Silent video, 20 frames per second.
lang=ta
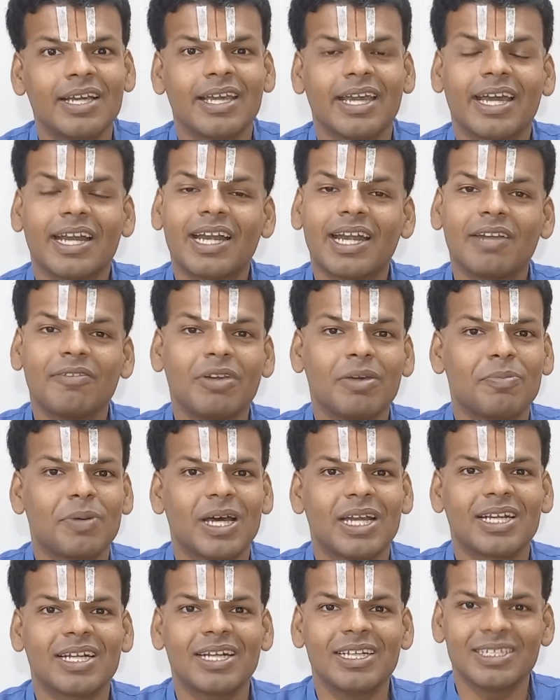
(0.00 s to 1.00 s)
ஏற்கனவே
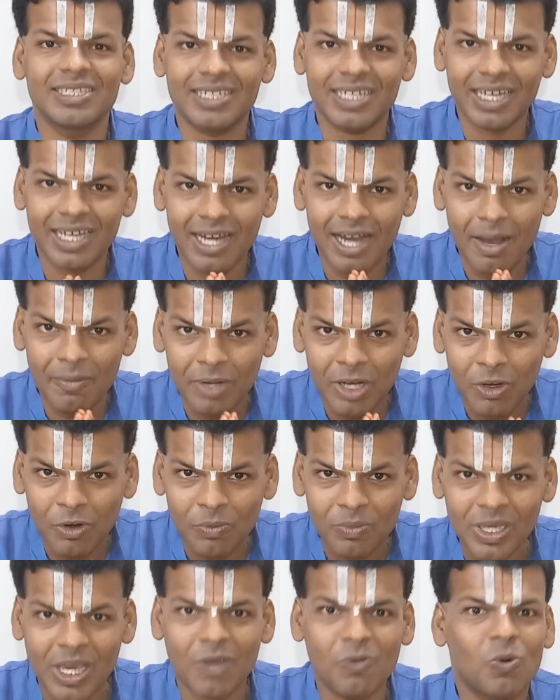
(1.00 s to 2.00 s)
பாருங்கள்
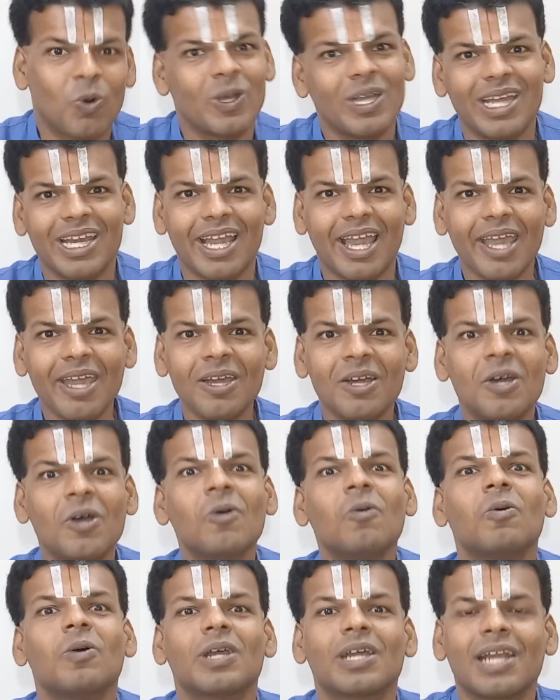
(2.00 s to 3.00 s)
ஸ்ரீராமநவமியை ஒட்டியே
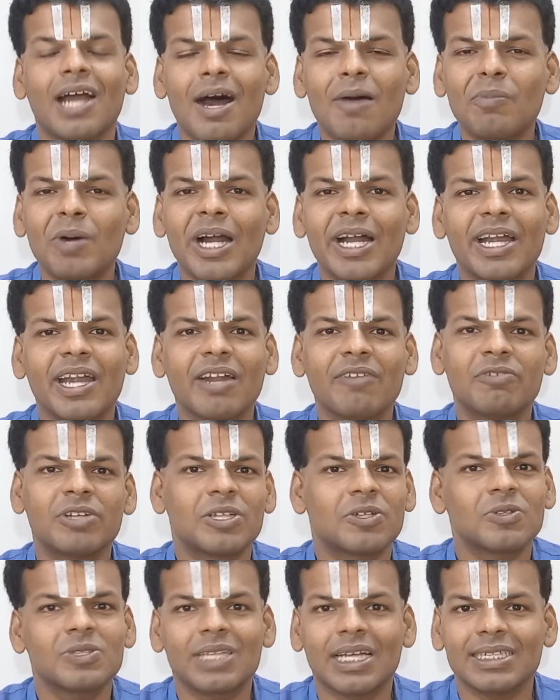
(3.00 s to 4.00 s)
ஒரு ராமாயண
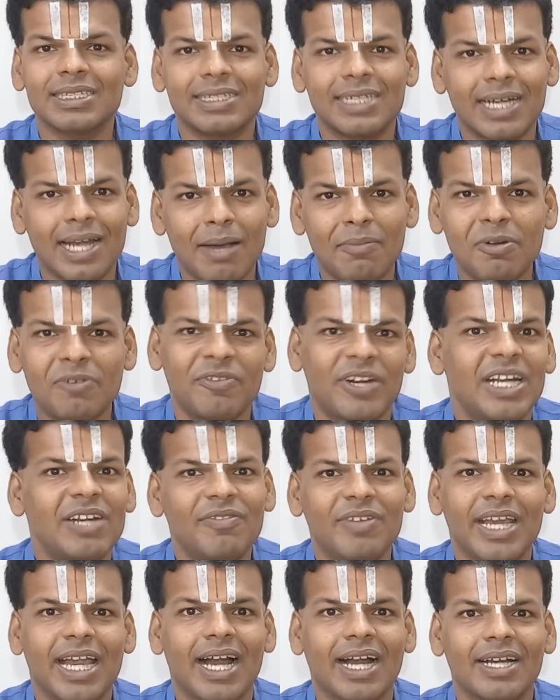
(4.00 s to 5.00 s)
விஷ்ணு சகசிரநாம
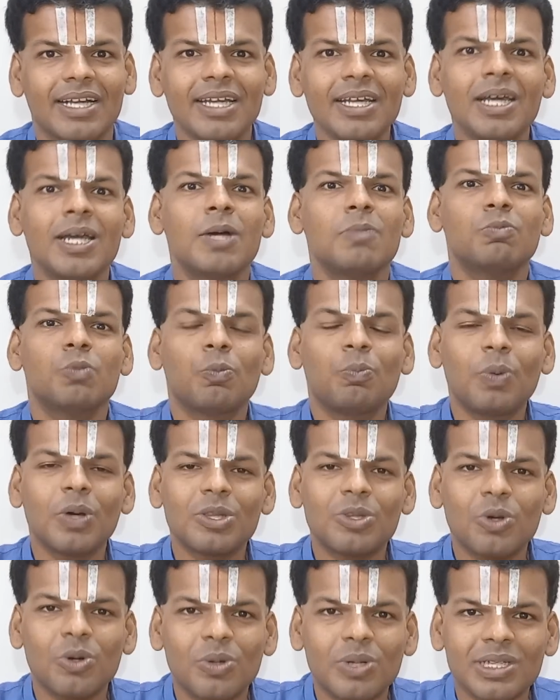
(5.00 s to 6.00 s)
வேள்வியாக
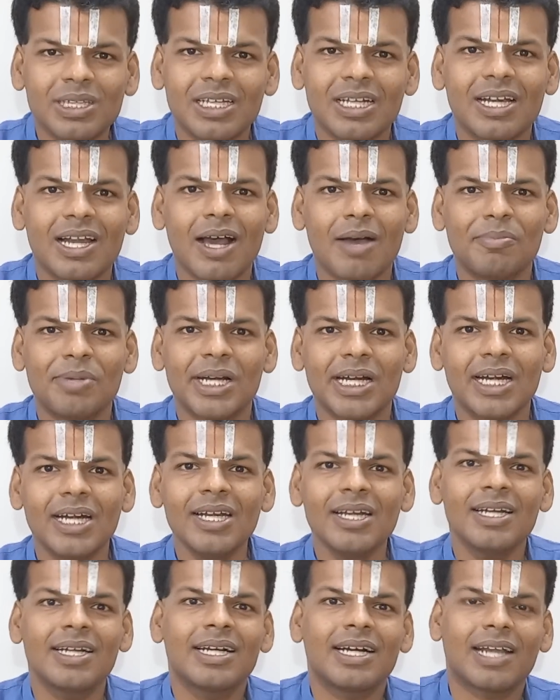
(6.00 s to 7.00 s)
முப்பத்தோரு திருநாமங்கள்
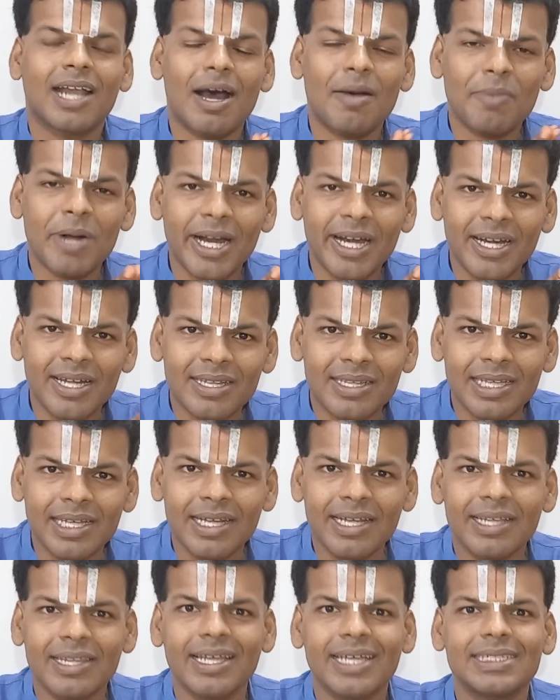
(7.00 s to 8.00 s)

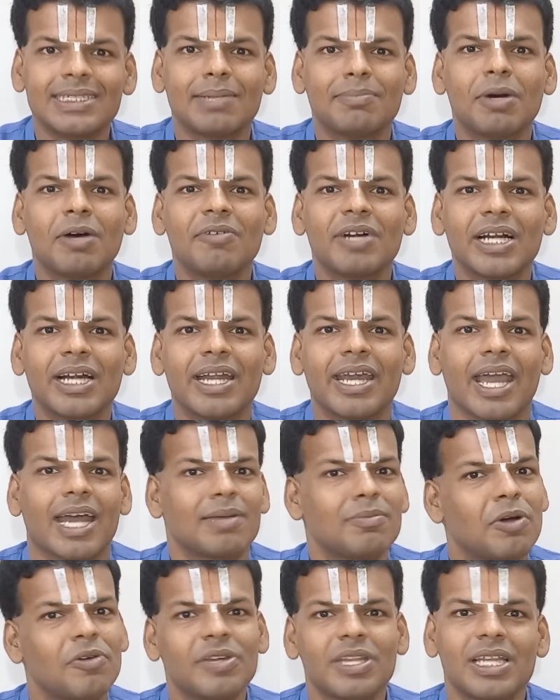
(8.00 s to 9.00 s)
ராமாயணத்திலிருந்தே சம்பவங்களை
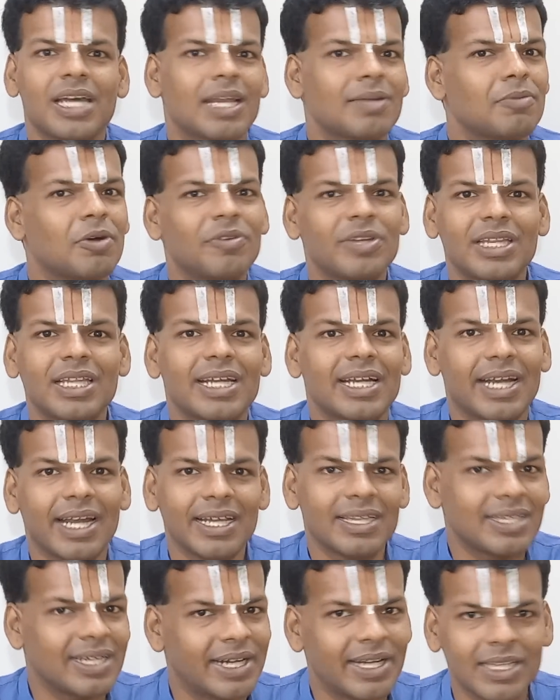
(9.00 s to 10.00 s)
அனுபவித்து அனுபவித்து
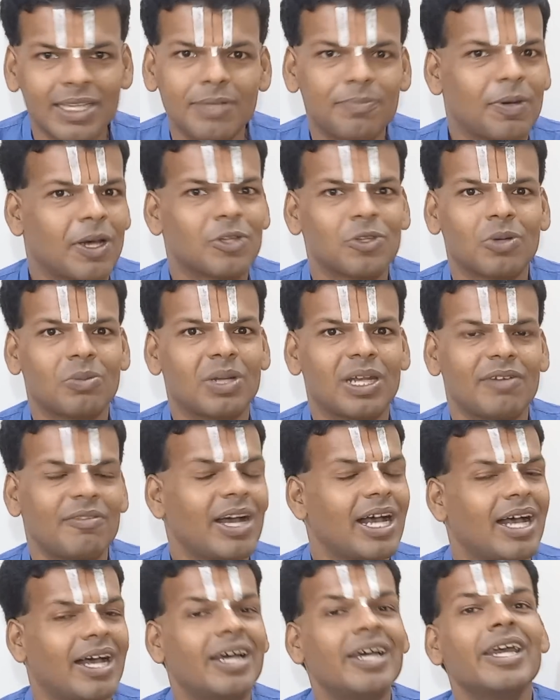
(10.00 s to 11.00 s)
இணைத்து இணைத்து பார்த்தோம்
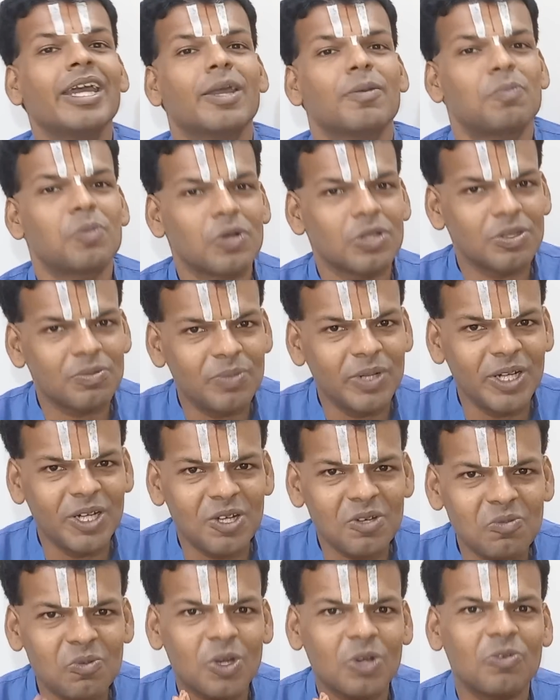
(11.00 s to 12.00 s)
அல்லவா இப்போது
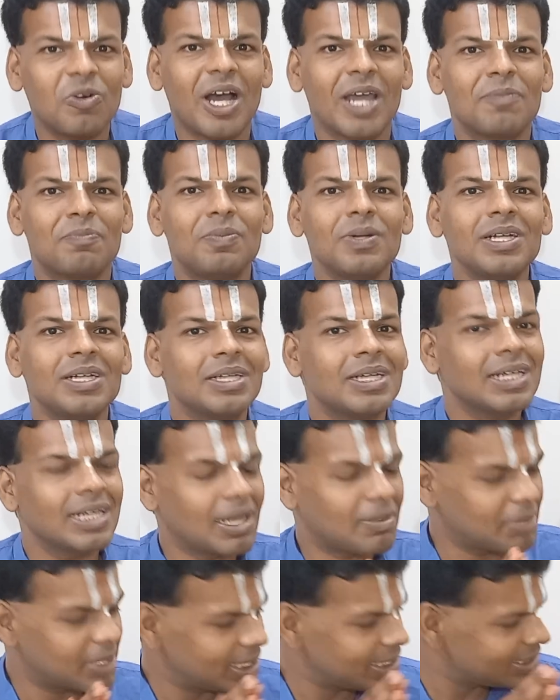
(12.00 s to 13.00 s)
மீண்டும் ஒரு வாய்ப்பு
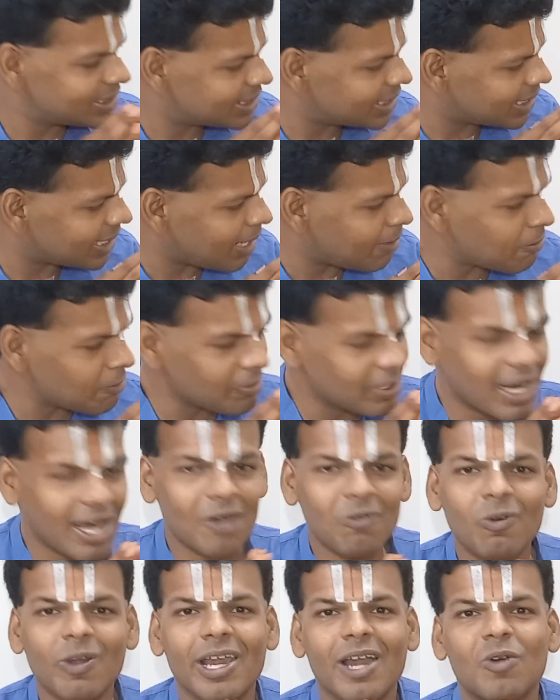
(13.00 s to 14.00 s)
நமக்கு ஸ்ரீ
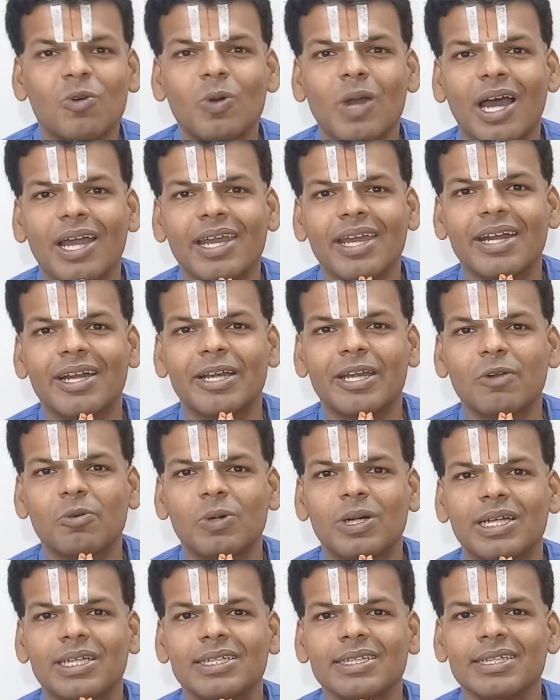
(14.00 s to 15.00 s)
ராமபிரானுடைய அருளாலே
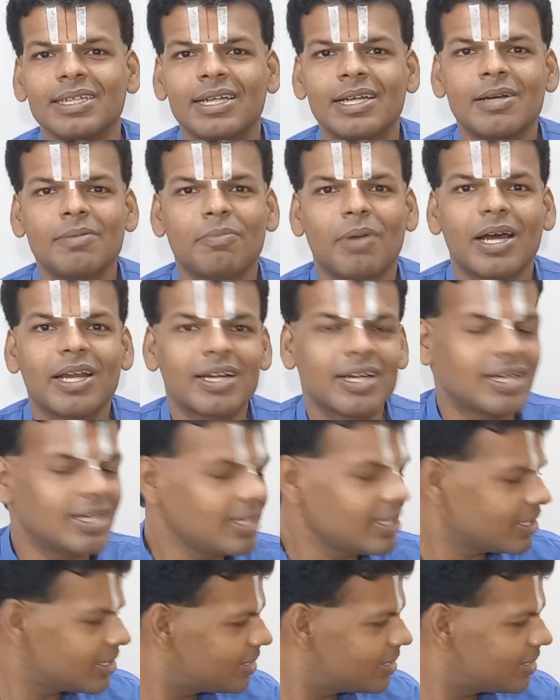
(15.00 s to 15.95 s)
கிட்டியுள்ளது பாருங்கள்